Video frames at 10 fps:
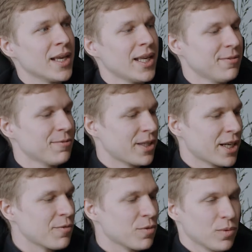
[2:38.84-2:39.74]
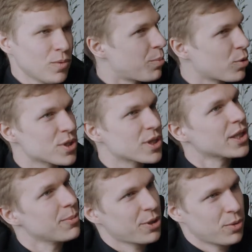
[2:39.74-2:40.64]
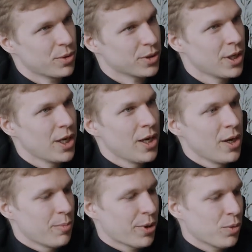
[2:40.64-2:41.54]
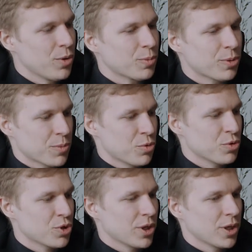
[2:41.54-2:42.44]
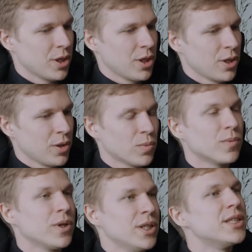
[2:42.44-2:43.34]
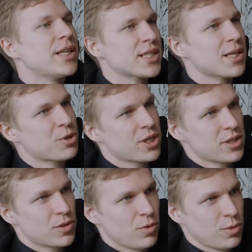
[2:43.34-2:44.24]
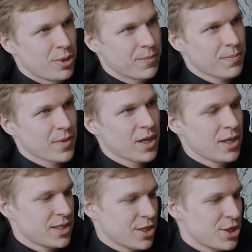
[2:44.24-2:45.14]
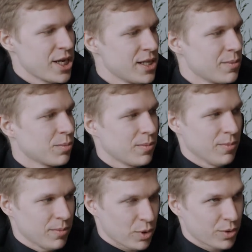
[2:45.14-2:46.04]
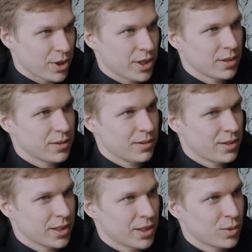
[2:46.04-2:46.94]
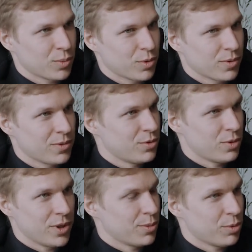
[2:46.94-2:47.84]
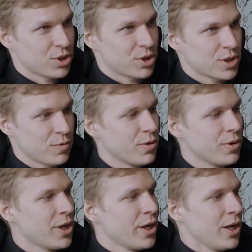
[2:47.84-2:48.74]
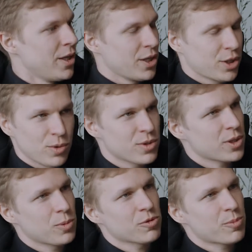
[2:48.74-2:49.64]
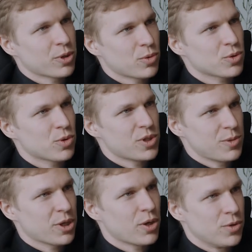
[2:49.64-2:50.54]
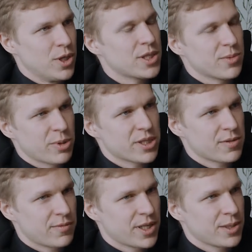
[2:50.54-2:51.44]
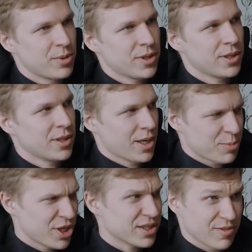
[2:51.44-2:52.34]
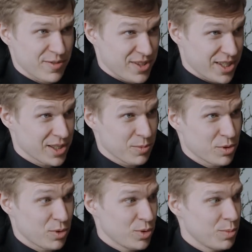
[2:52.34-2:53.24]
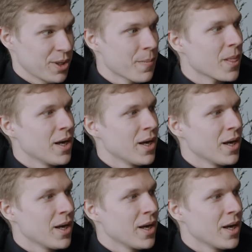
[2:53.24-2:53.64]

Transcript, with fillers: И фотографию ну, просто так не приходит. Приходит, потому что ну, интересно общаться с людьми. Изначально многие, я так думаю, чуть ли не большинство, никто не задумывался про то, что снимать людей, снимать свадьбы, общаться в целом с людьми.